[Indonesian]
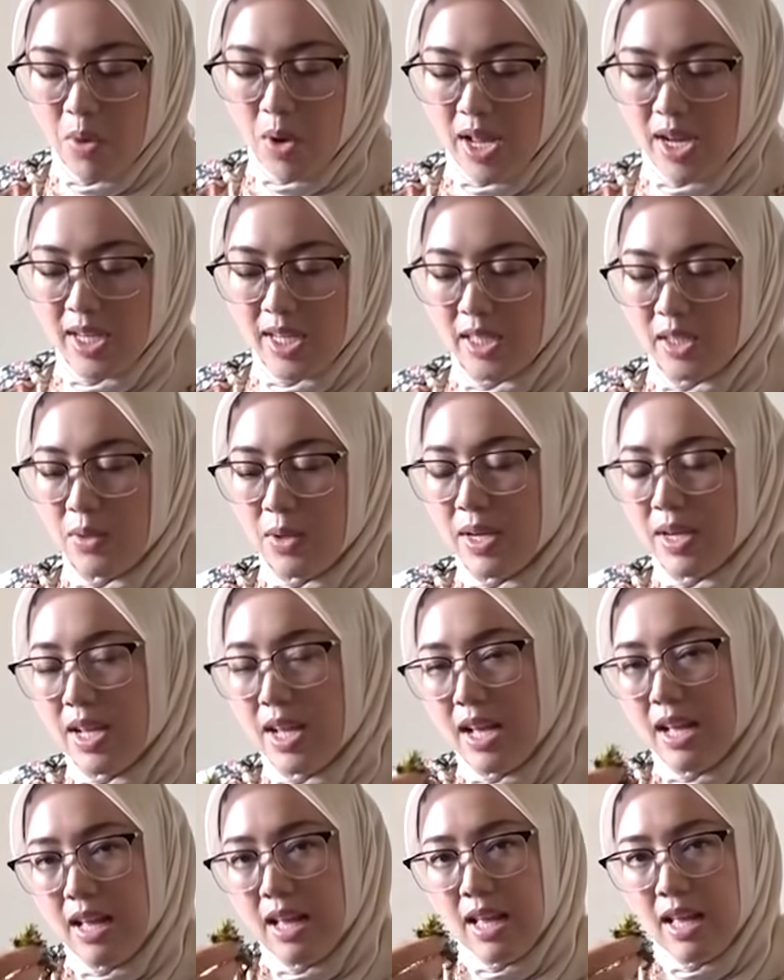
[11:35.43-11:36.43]
Ambu Anu itu
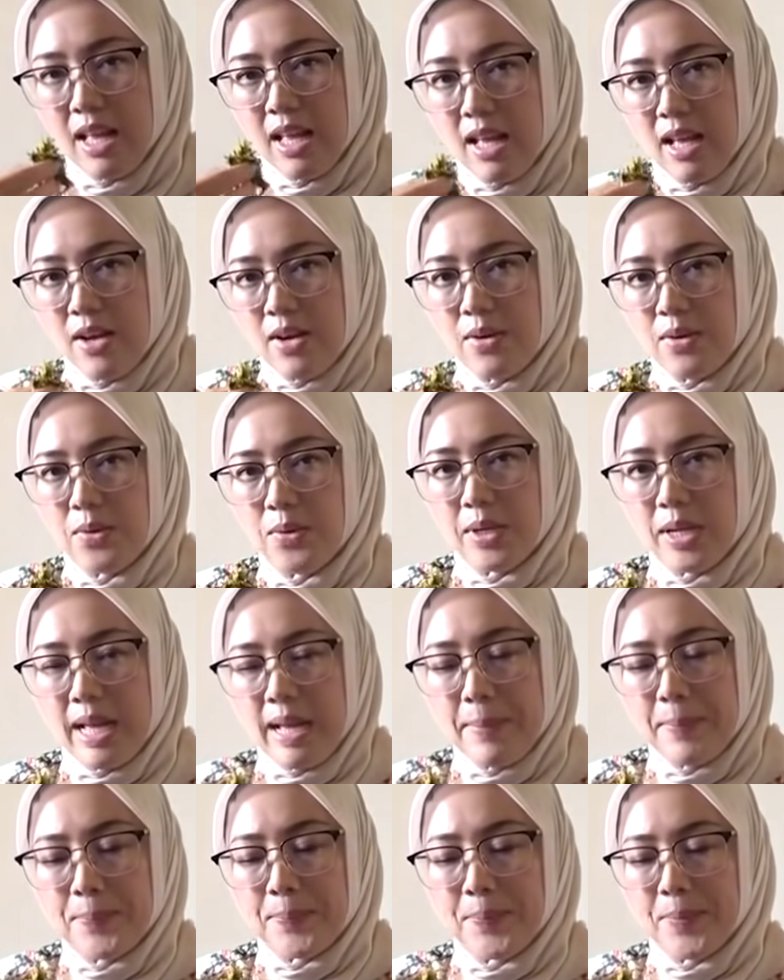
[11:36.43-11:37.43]
ada
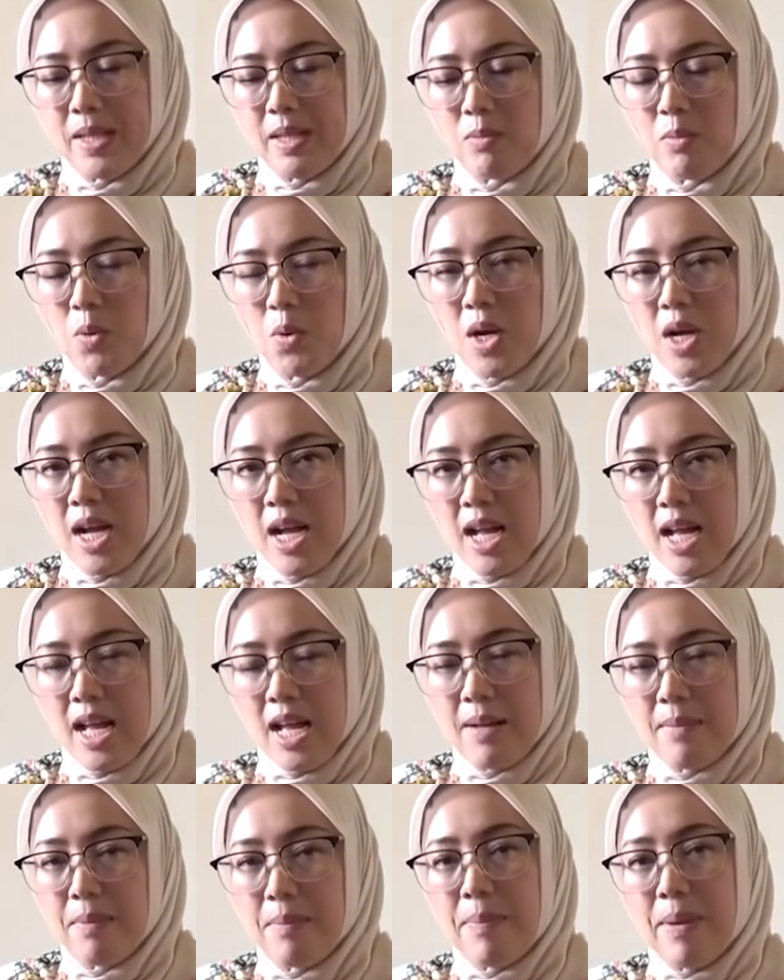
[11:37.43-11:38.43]
urap bunga
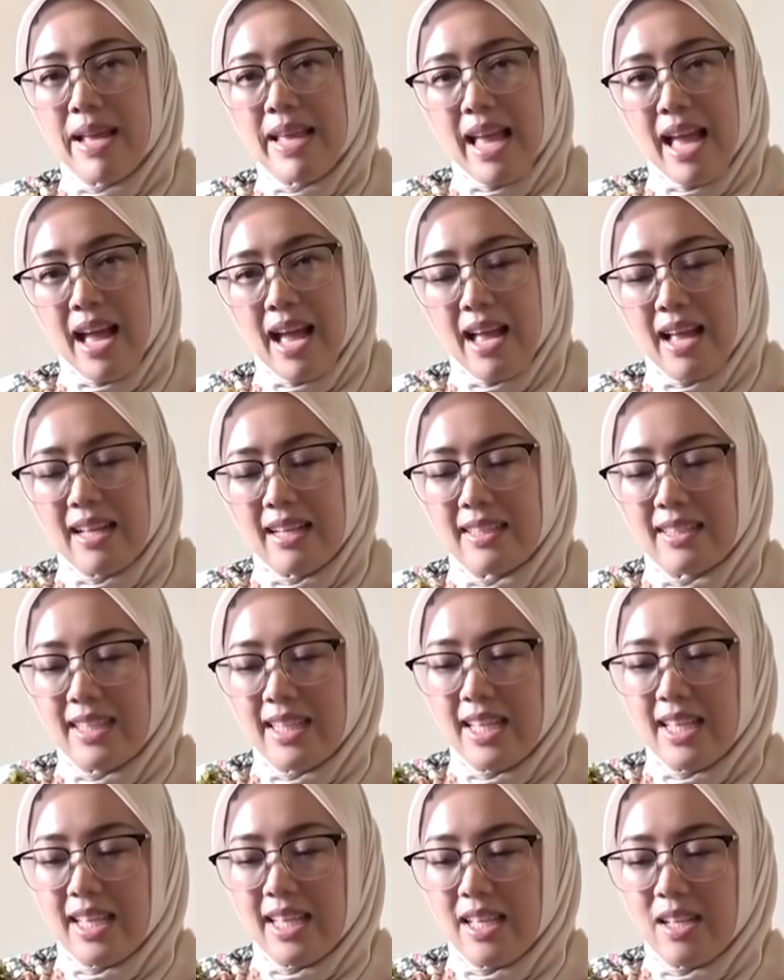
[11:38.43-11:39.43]
pepaya.
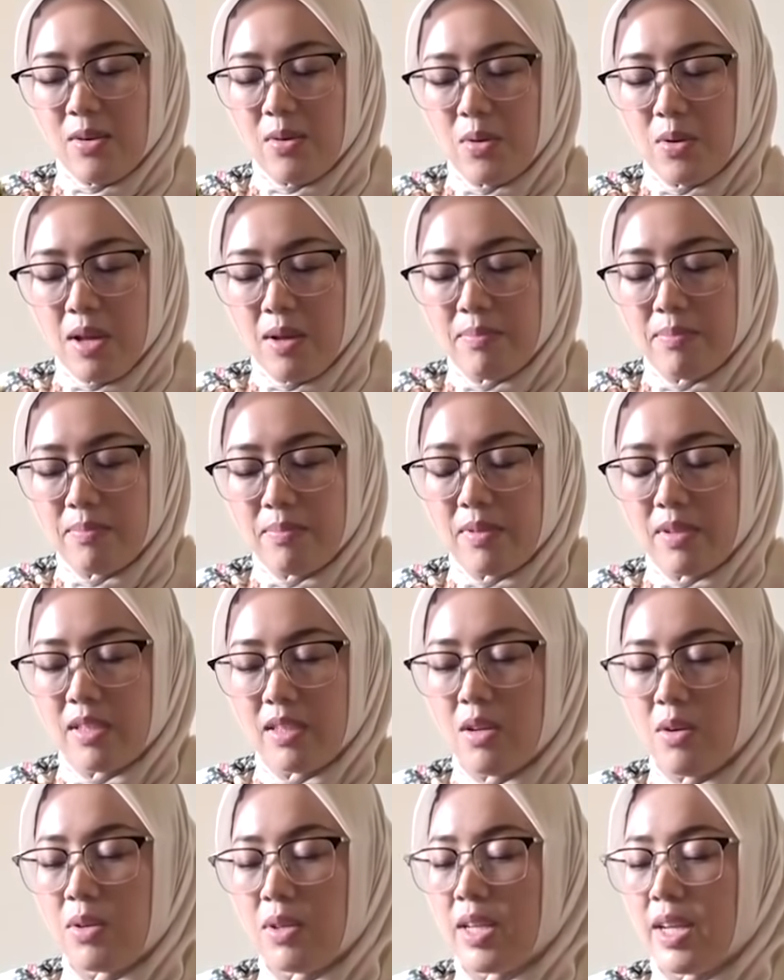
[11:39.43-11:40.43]
Nih, urap
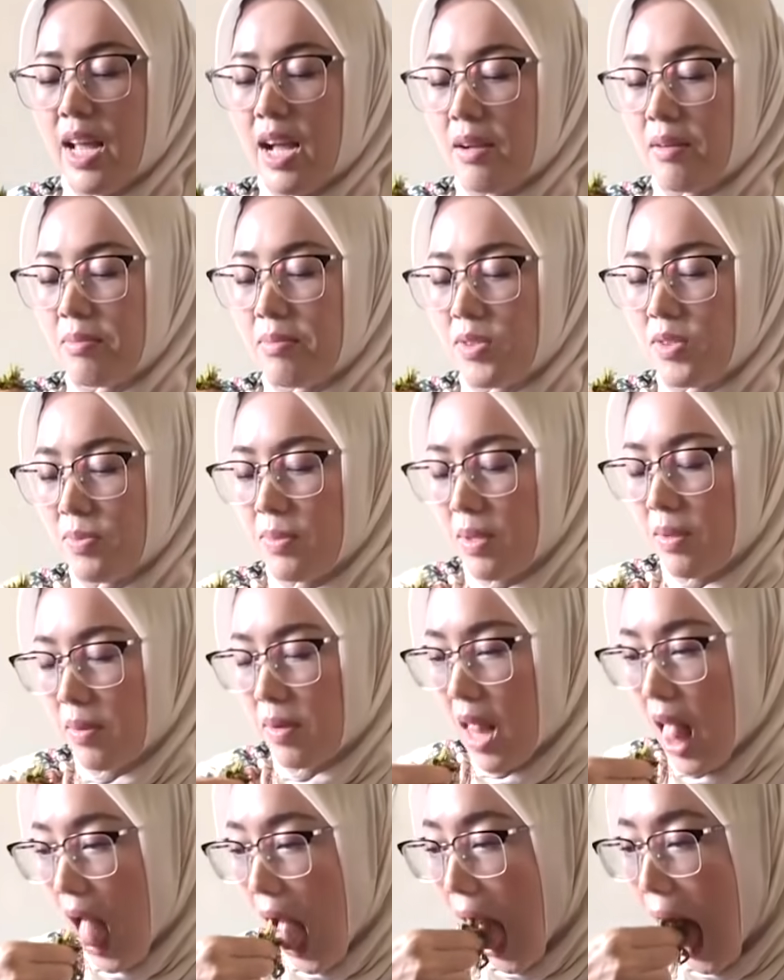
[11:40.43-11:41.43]
daun gedang.
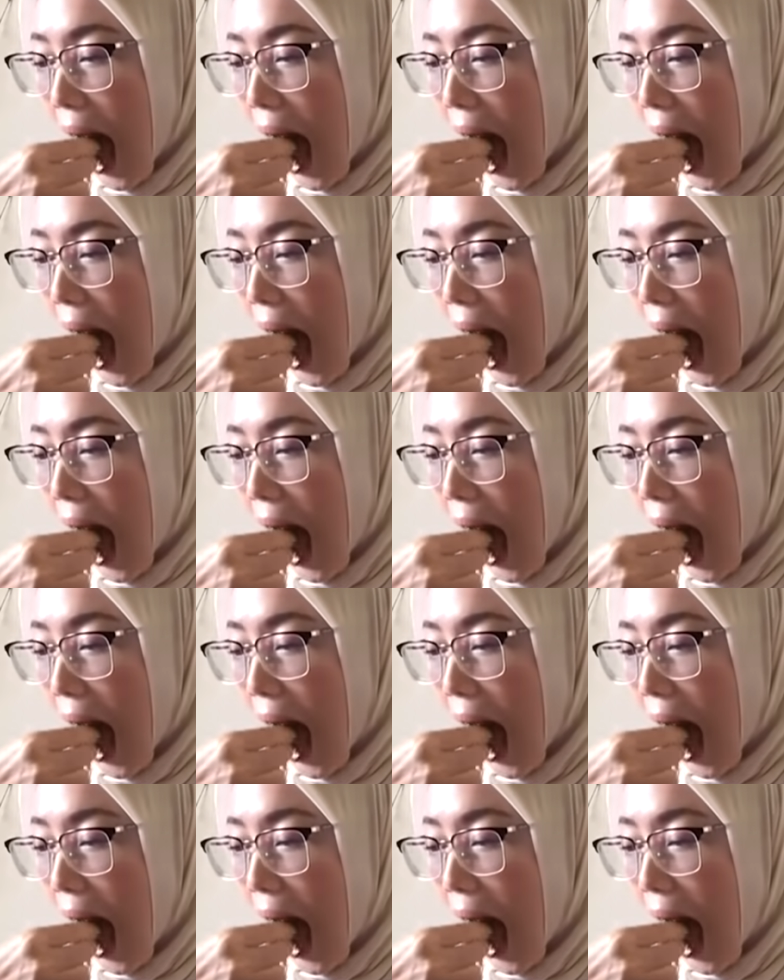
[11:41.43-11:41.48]
Bismillah.